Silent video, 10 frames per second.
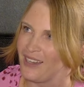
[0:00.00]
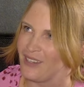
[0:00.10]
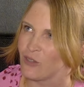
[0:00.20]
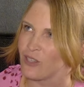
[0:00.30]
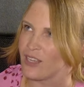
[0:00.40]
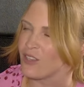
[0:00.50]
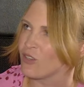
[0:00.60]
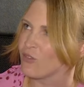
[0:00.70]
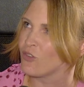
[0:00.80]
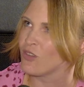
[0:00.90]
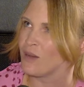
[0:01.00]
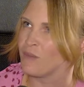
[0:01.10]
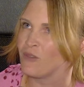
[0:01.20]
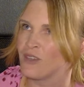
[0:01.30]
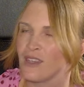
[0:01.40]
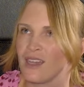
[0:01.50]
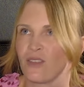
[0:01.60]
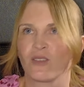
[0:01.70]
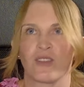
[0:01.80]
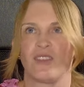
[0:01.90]
już tak się odwróciłam, mówię, nie
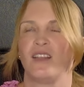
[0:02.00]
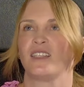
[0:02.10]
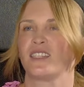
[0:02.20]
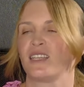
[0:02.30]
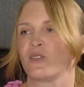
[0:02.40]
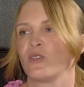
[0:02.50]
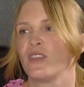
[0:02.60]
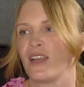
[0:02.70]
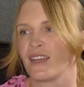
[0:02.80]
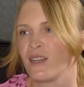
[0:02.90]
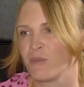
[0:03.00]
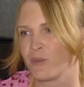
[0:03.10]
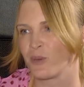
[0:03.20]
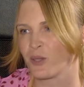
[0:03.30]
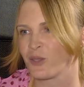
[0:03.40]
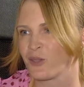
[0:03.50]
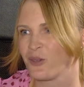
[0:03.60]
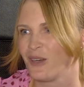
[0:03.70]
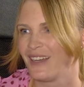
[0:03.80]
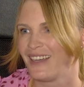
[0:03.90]
no, tyle czasu i nagle po prostu
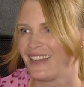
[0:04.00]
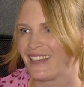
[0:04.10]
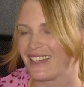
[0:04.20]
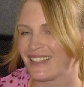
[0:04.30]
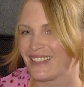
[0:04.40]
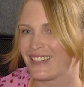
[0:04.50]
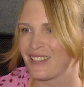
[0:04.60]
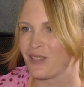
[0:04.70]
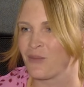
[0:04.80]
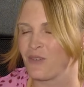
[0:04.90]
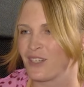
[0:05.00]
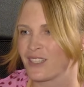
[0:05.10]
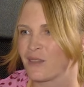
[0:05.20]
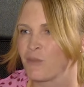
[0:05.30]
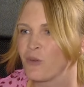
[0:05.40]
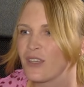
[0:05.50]
zdobywasz ten punkt.